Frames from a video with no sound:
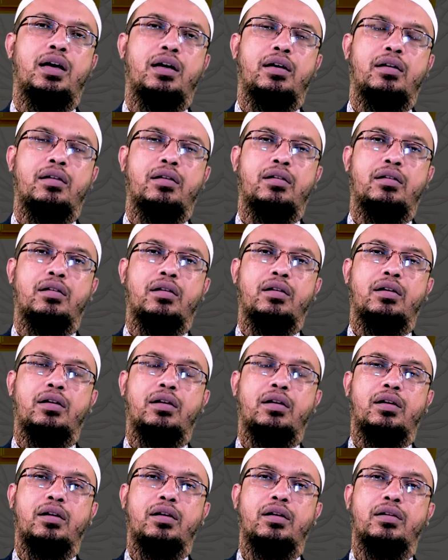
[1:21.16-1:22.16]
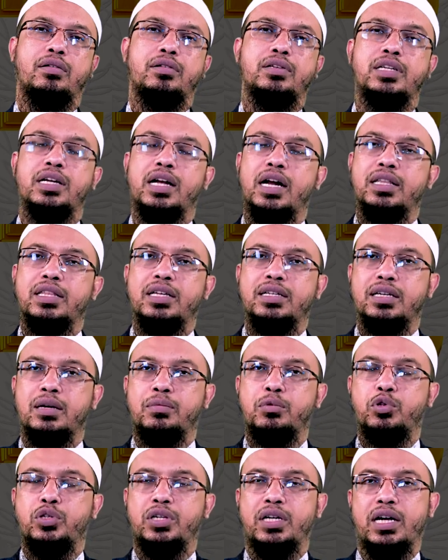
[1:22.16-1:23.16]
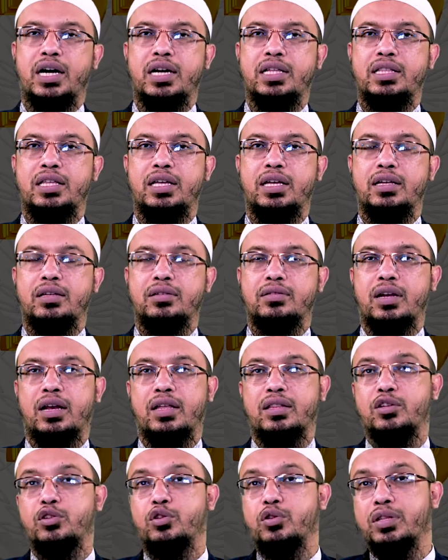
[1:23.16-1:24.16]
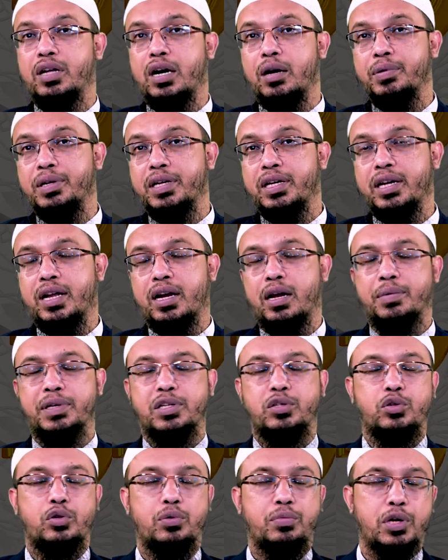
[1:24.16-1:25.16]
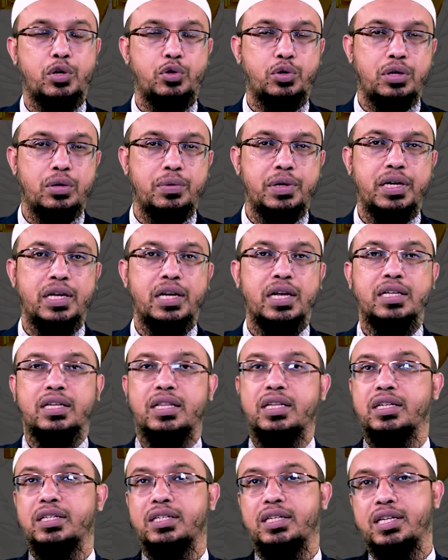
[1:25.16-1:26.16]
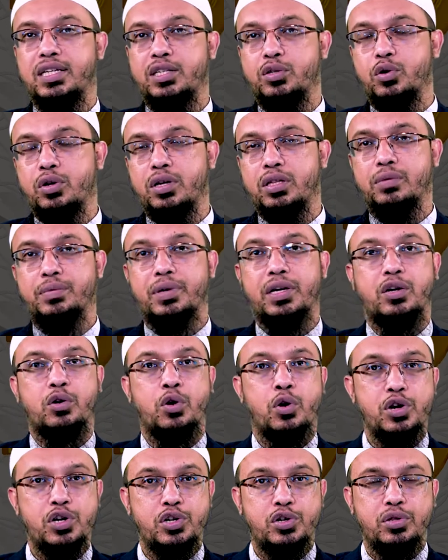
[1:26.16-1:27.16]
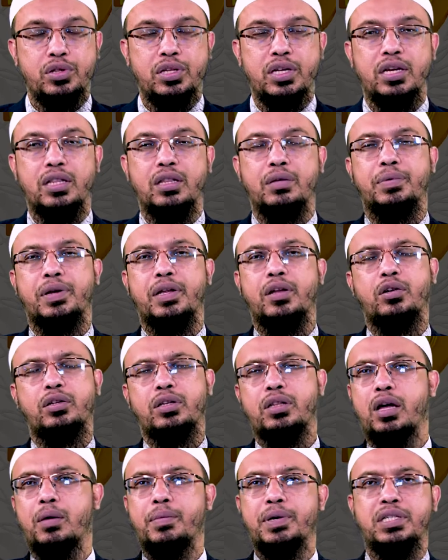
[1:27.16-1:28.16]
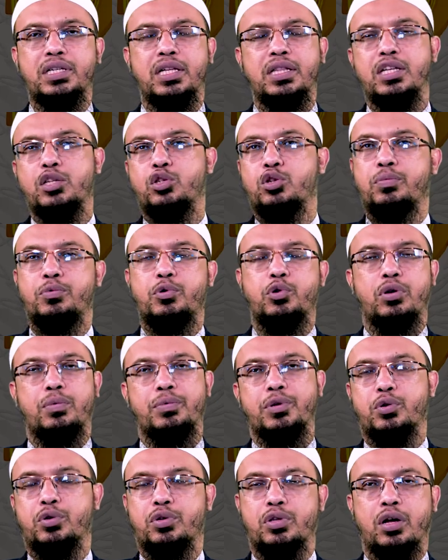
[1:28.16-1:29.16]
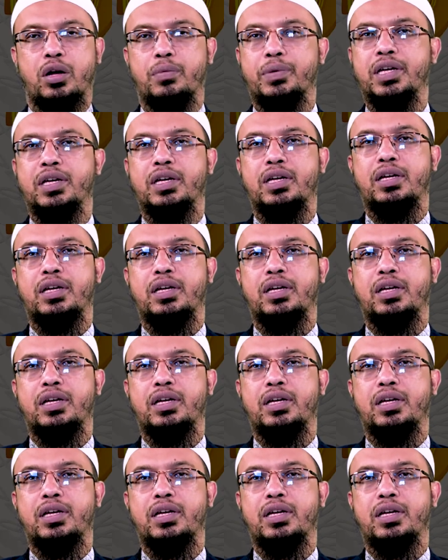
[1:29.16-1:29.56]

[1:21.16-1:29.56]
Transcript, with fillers: আর যে গাড়িতে যাব সে গাড়িতে সালাতের জন্য দাঁড়াবে কিনা নামাজ জন্য বিরতি দিবে কিনা তাদের জিজ্ঞেস করে নিতে পারি কন্ডিশন দিয়ে নিতে পারি অর্থাৎ আমার সাধ্যের সবটুকু আমি করতে হবে